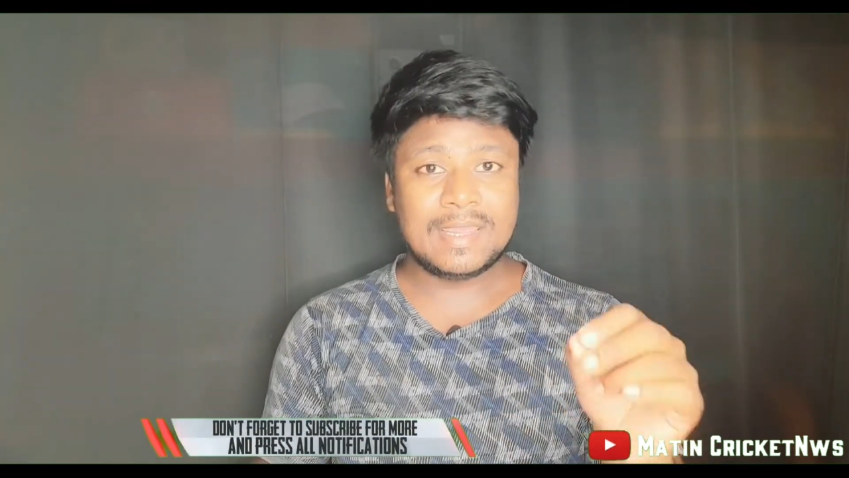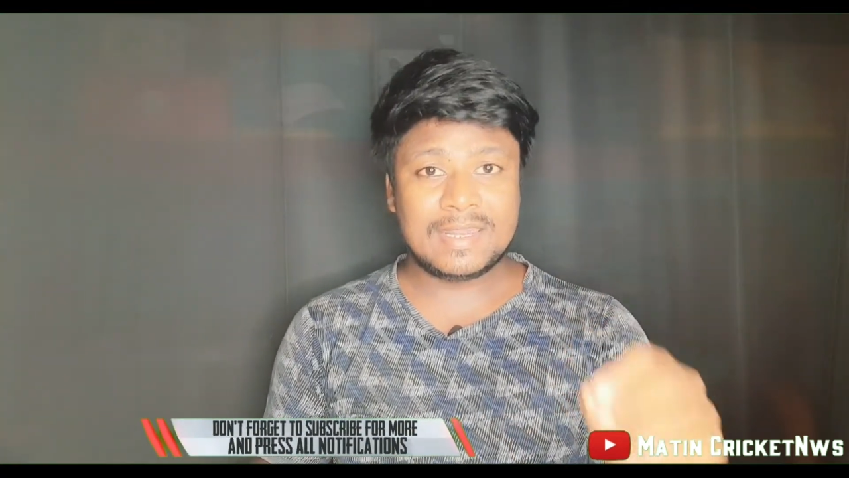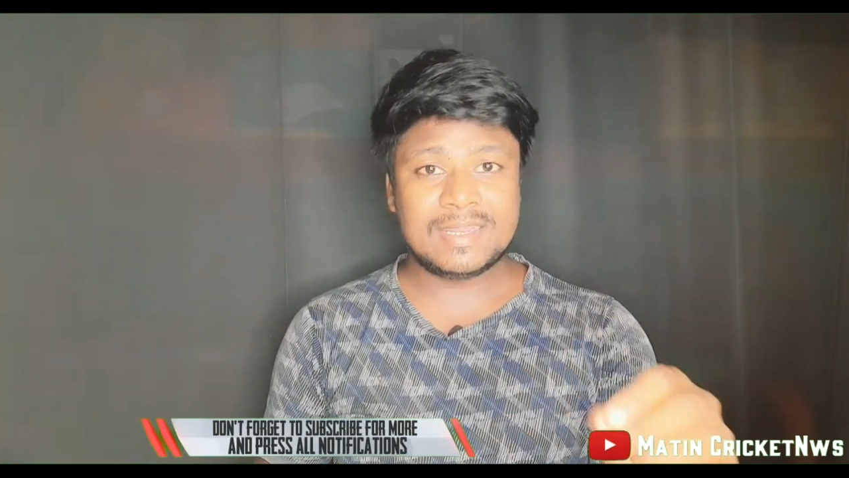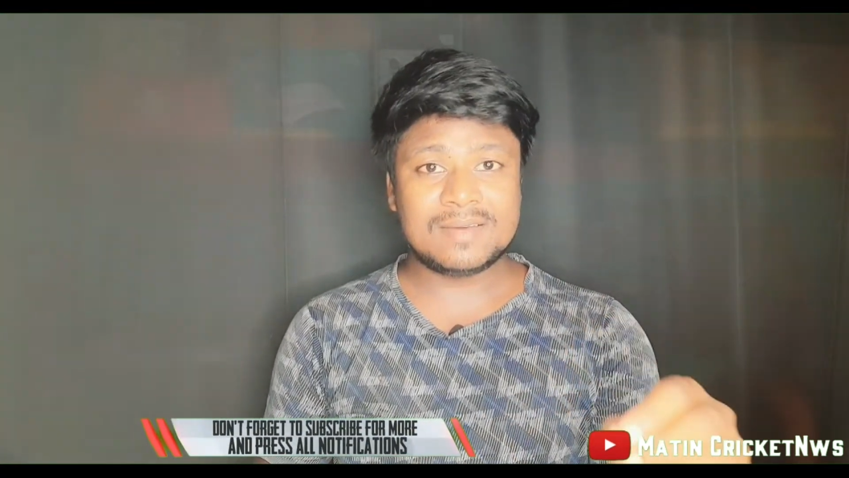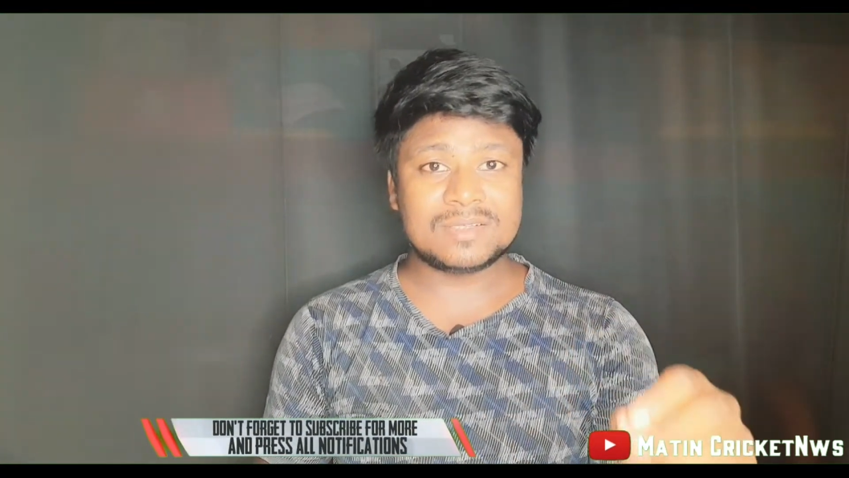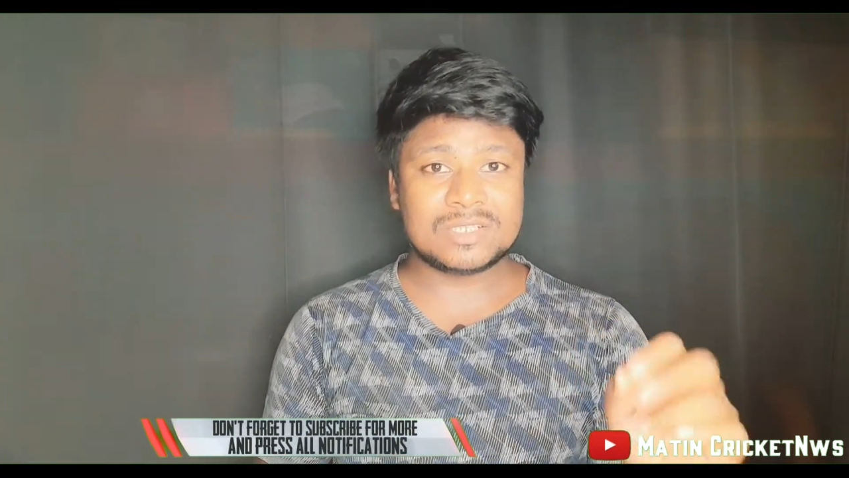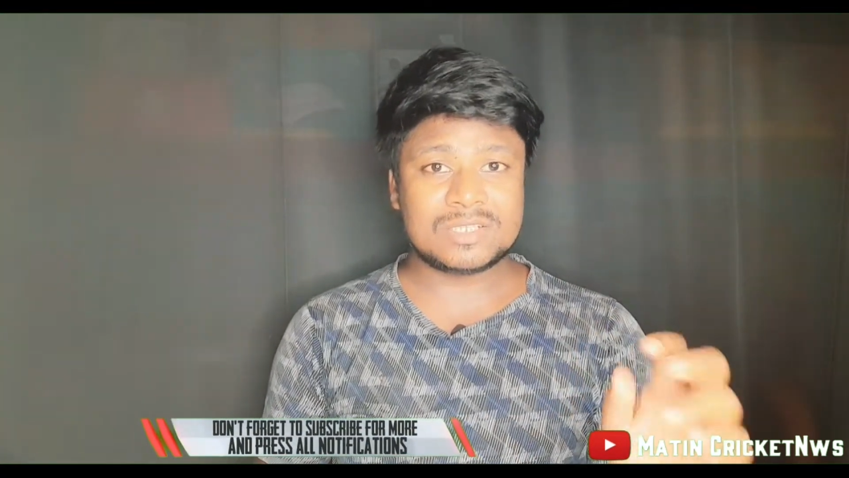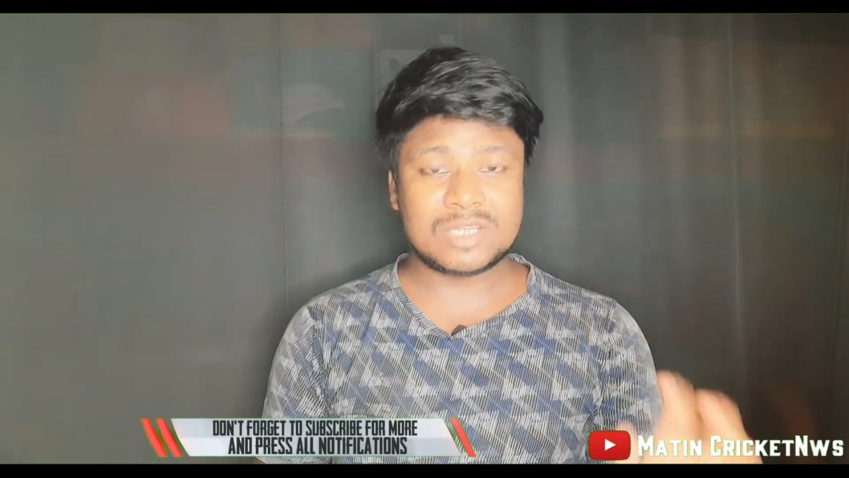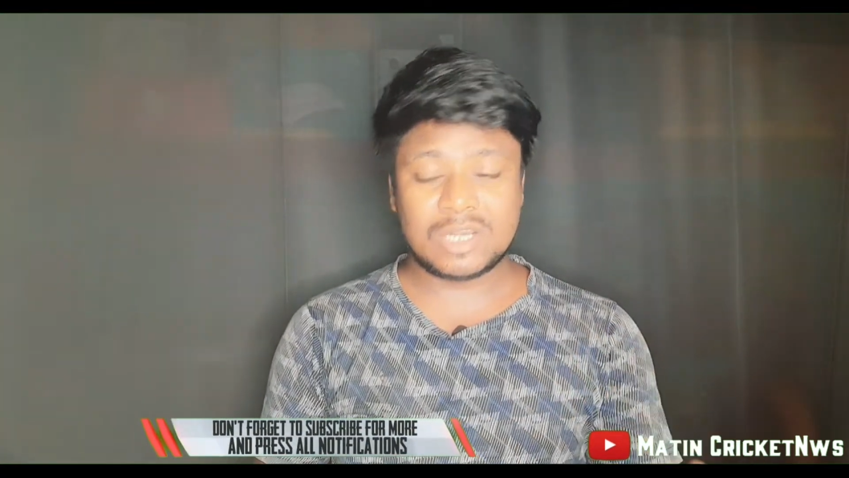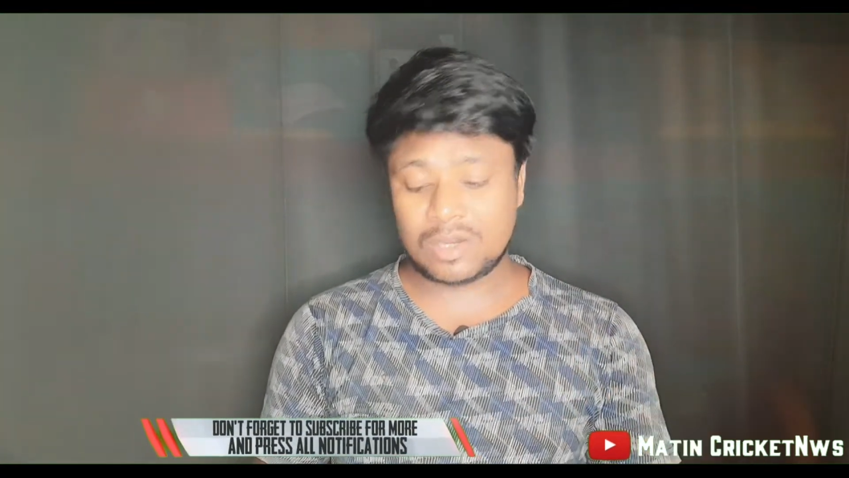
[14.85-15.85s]
इंडिया
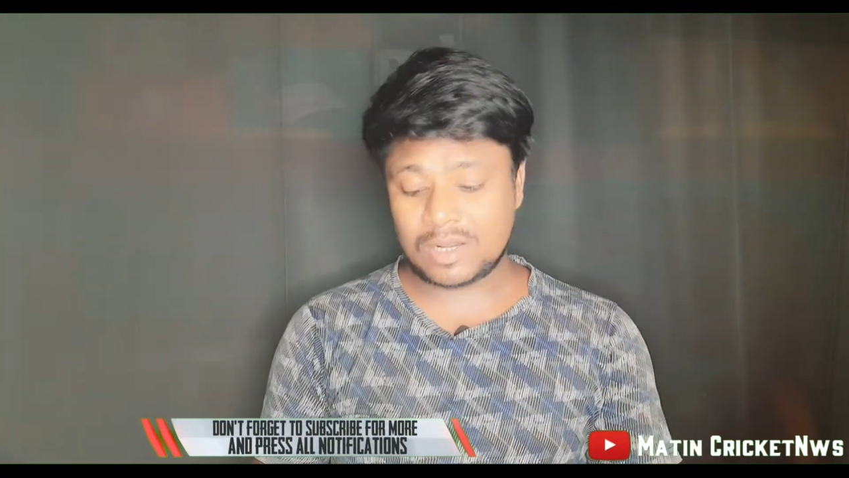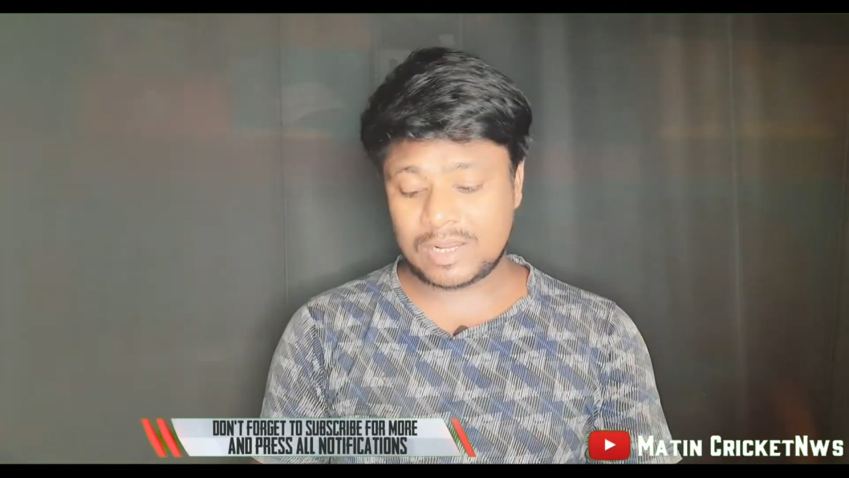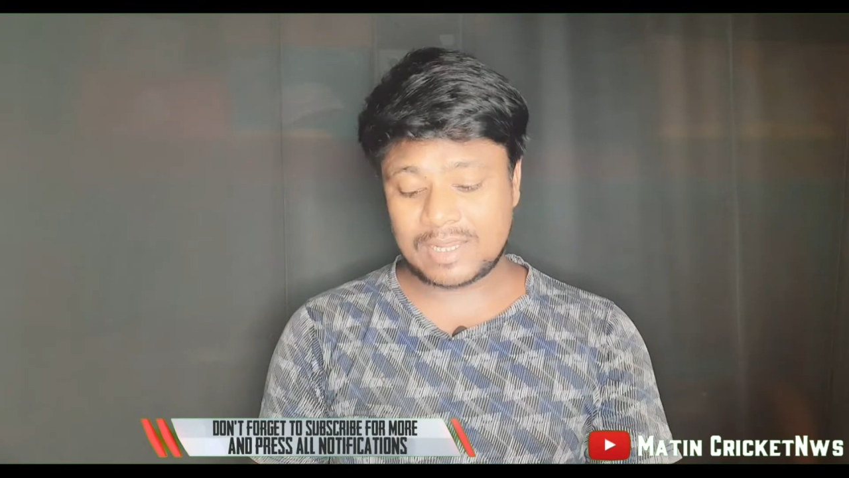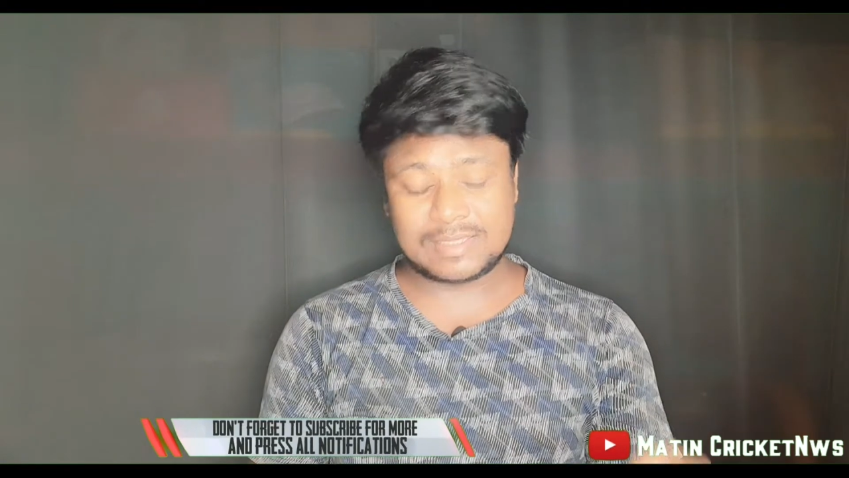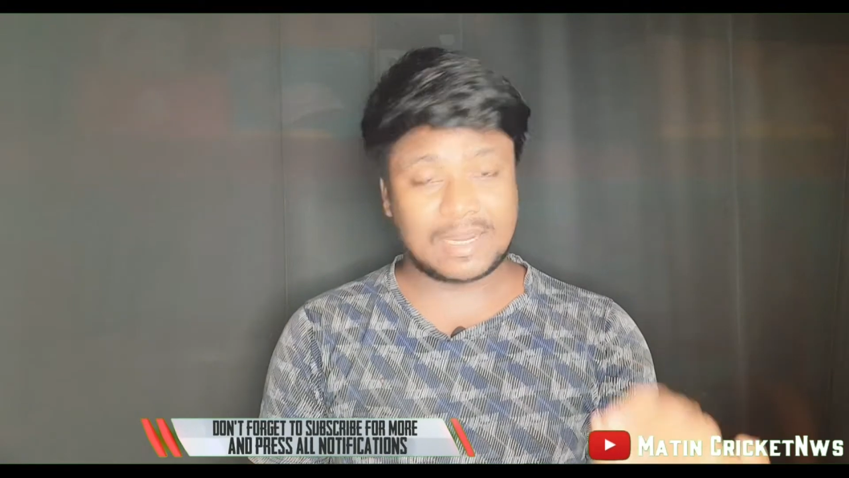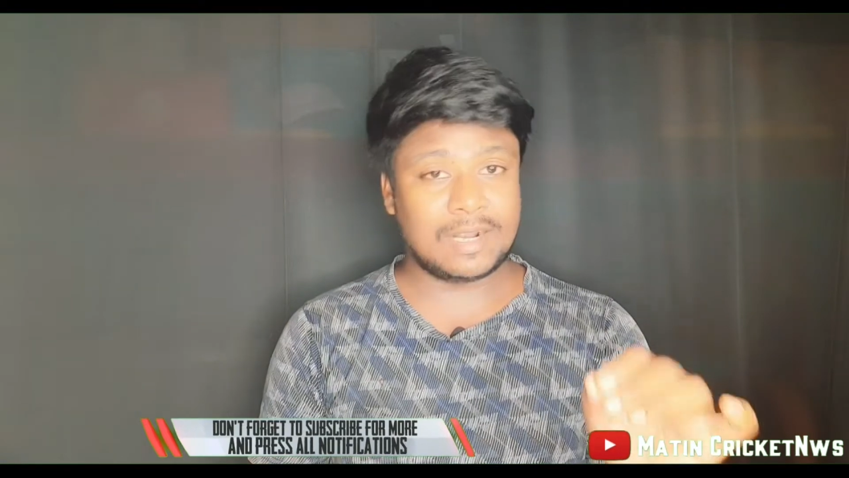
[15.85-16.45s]
वर्सेज श्रीलंका का